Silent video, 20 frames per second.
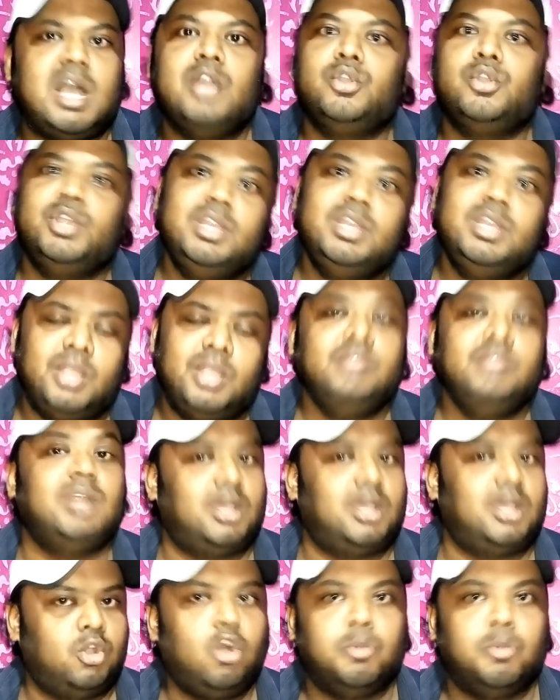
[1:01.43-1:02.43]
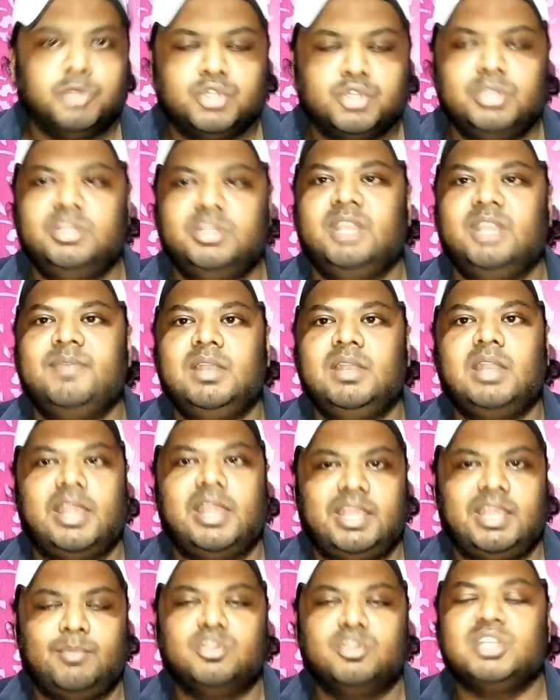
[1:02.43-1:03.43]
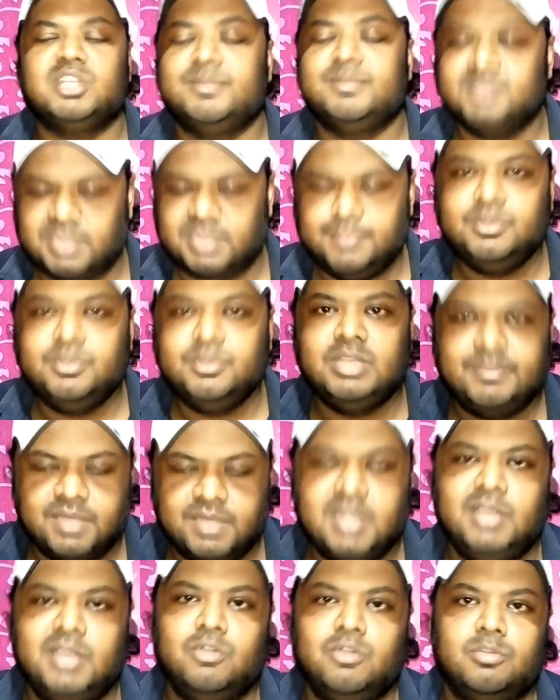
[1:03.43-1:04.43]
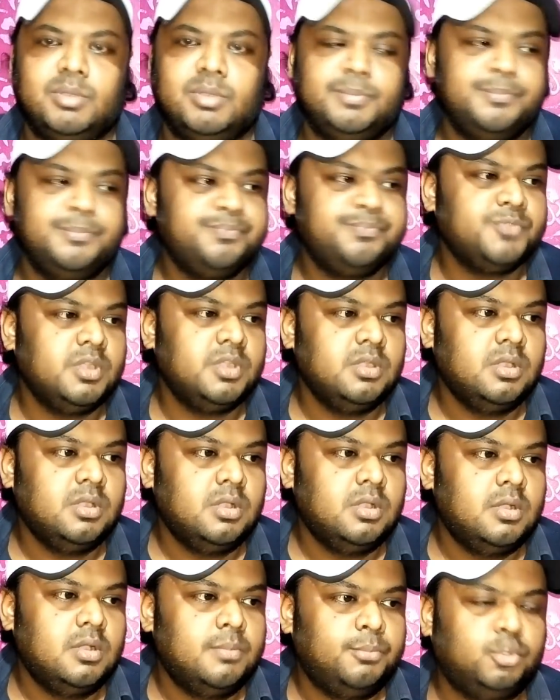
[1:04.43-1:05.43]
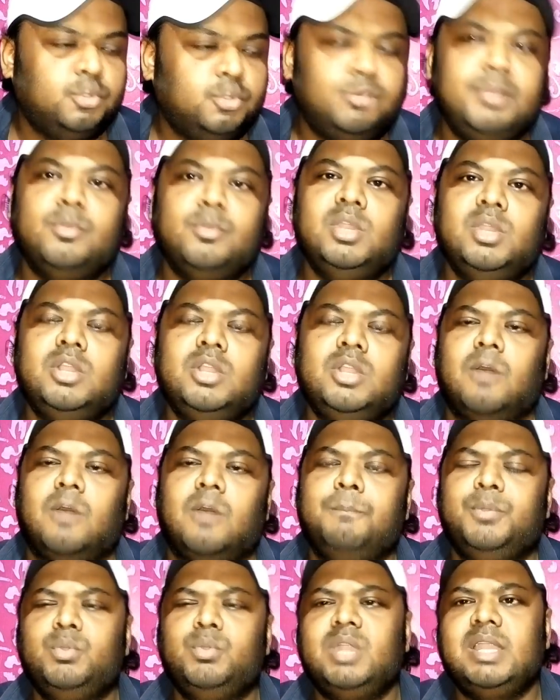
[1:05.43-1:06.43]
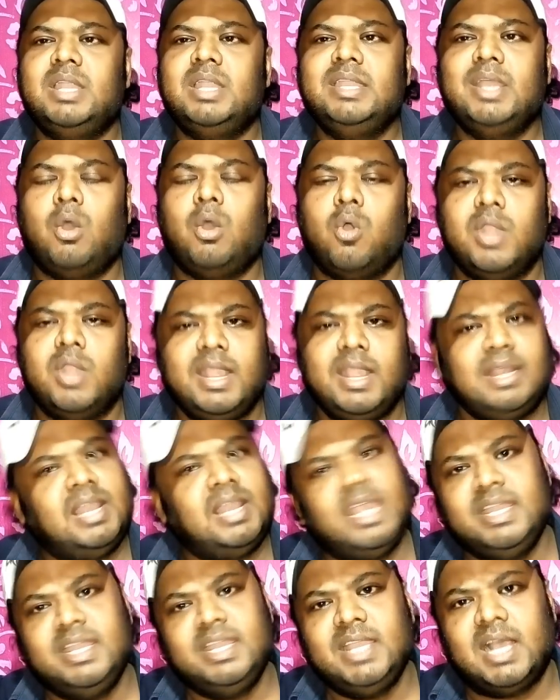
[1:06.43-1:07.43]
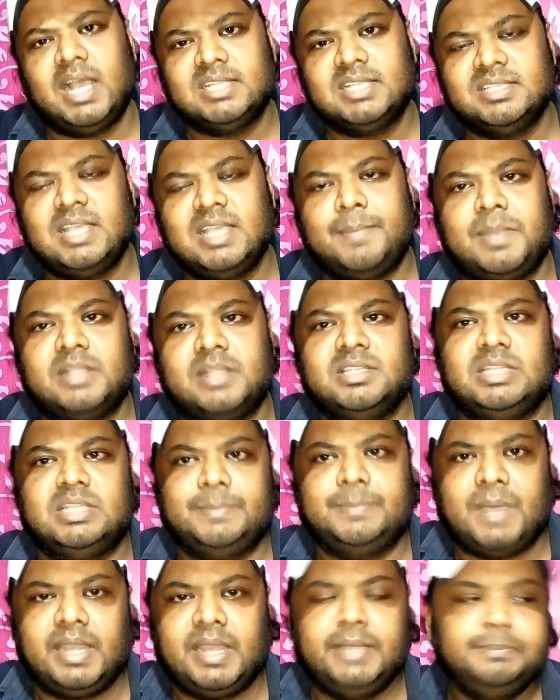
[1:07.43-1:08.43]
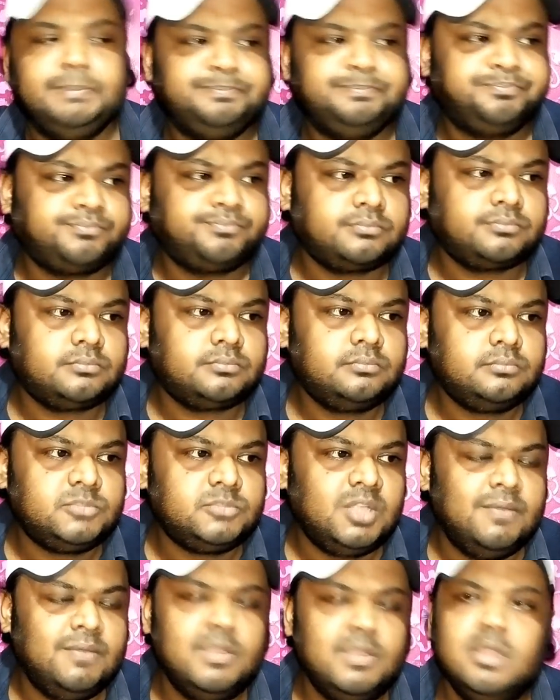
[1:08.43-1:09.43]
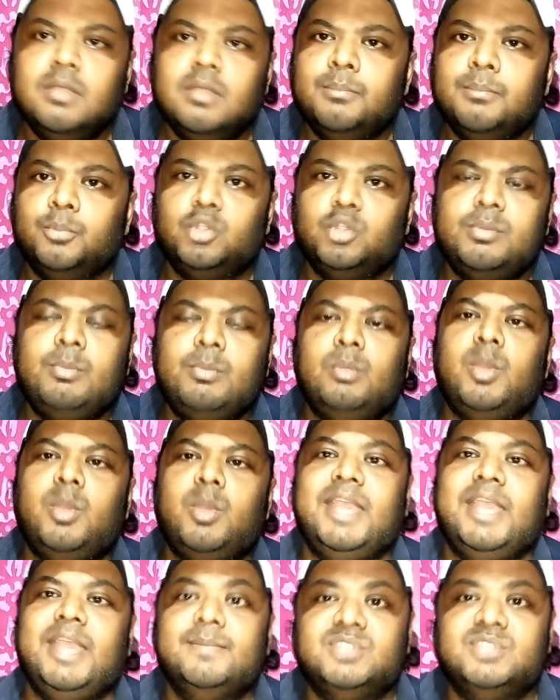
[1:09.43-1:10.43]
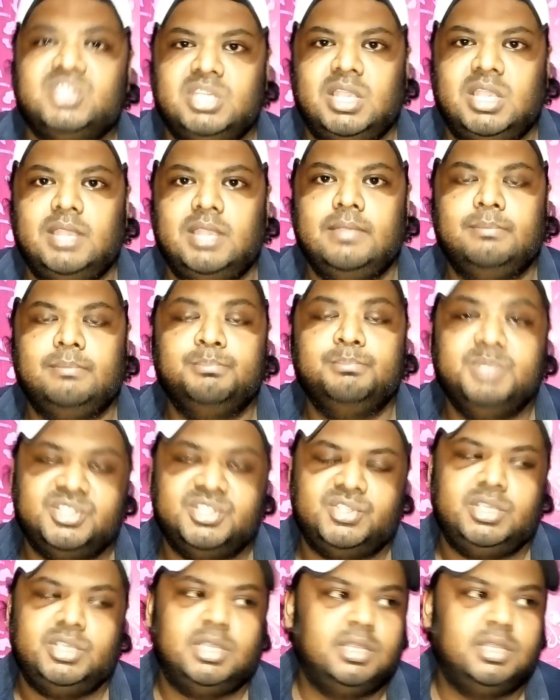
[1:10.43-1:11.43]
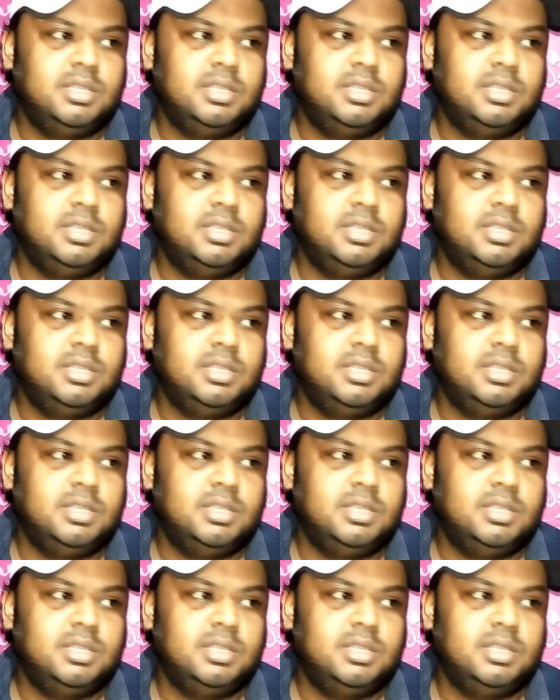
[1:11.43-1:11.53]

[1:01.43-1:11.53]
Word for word: আগ্রহী নয় তারাও অবশ্যই দেখবেন লাইক এবং সাবস্ক্রাইব ডেফিনেটলি করবেন প্রথমেই বলি কম্পিউটার নিয়ে অনেক লাইনই আছে আপনারা যেতে পারেন প্রথমে বলবো এমসিএ বিসিএ